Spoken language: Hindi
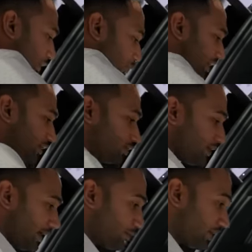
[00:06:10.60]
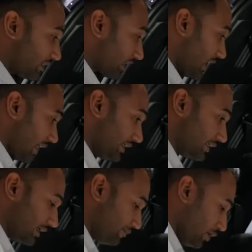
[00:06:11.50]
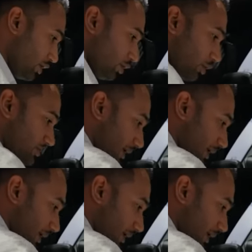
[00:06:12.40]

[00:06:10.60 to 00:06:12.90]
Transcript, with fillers: टूल किट तो मैंने आपको यहाँ दिखा ही दी हुक्स